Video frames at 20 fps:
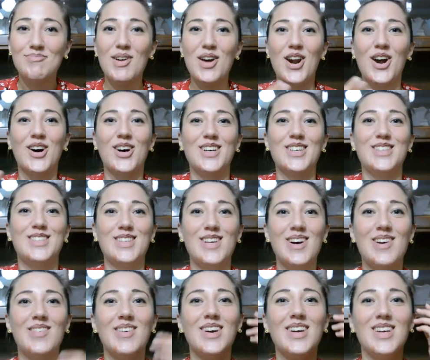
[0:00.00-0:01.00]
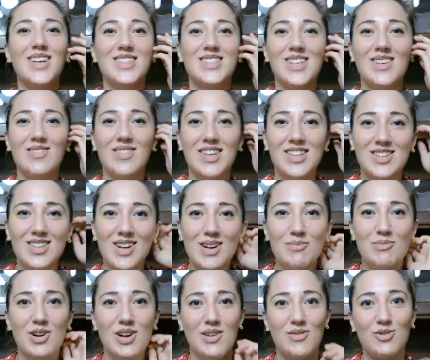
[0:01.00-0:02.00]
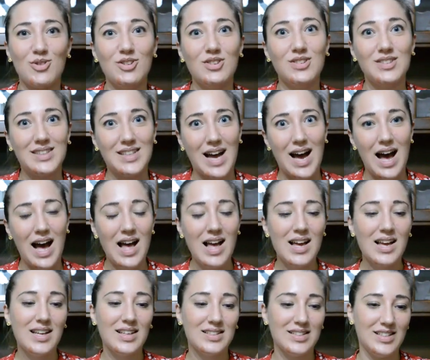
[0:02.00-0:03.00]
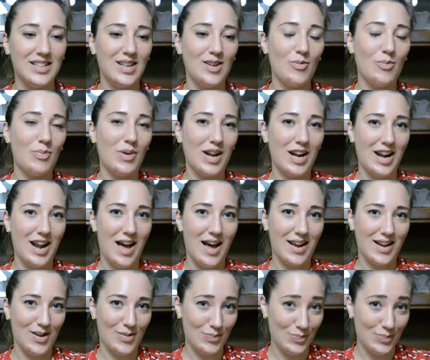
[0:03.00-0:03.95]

Però insomma io ci metto la buona volontà di parlare